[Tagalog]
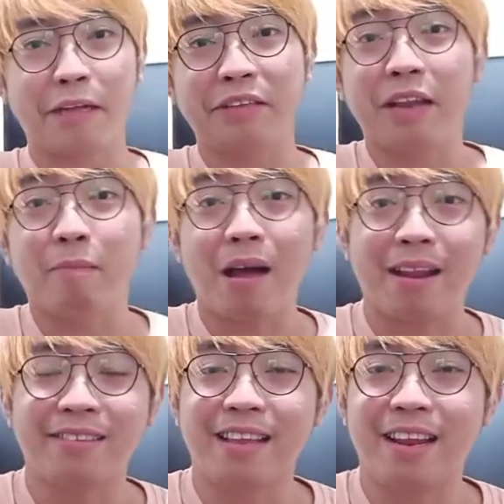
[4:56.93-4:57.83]
Kasi
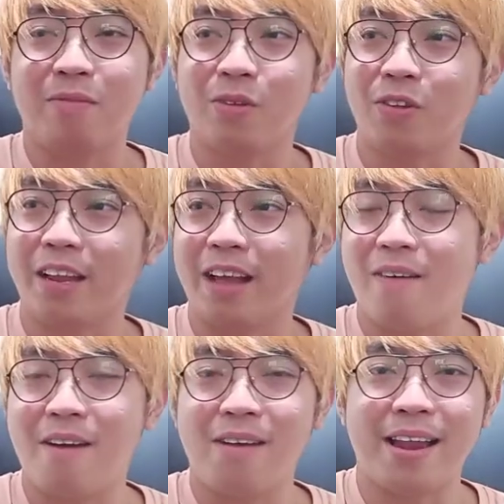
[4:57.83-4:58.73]
nagbaklas na ng motor eh,
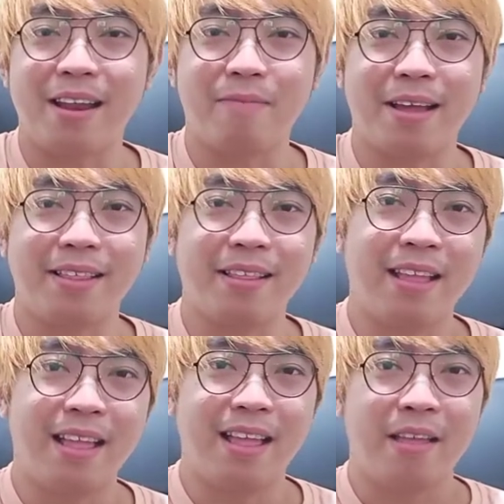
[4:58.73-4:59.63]
kawawa naman.
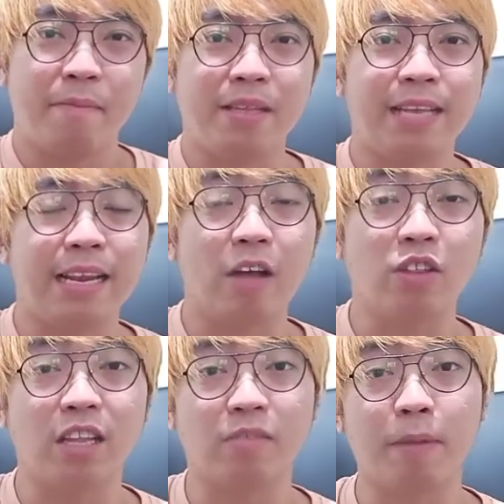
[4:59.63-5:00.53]
Minsan nga
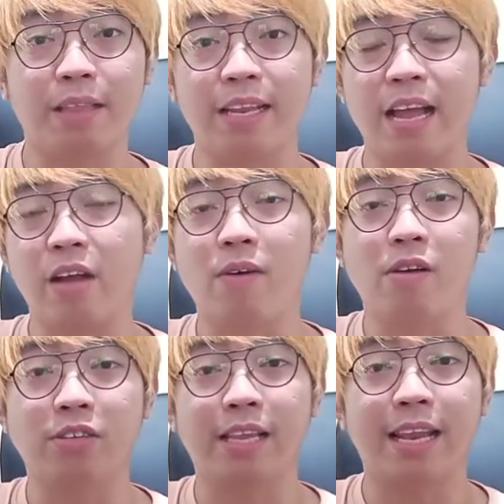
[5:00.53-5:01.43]
on the spot,
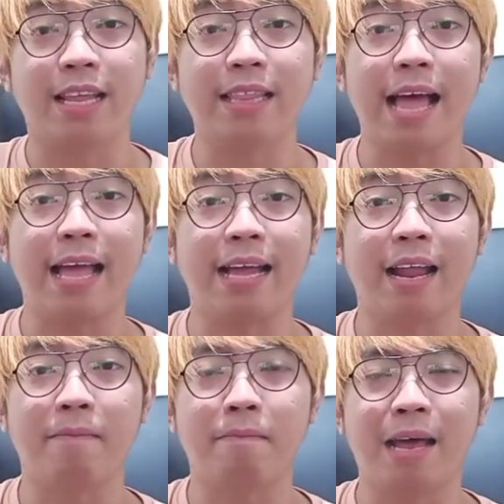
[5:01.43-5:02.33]
ginagawa ko sila ng
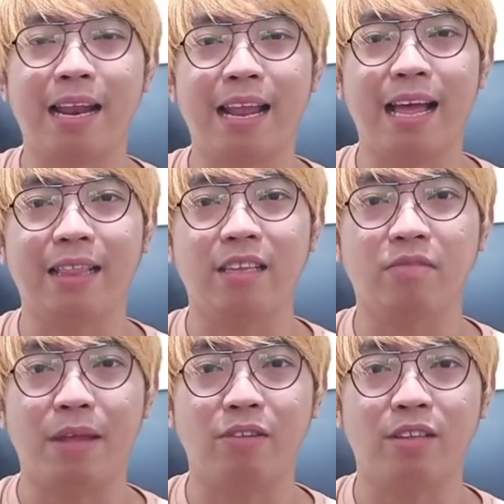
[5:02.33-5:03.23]
diagram para lang at
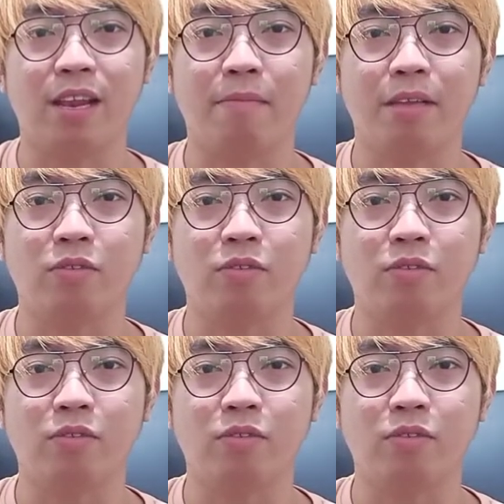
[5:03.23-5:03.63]
least meron silang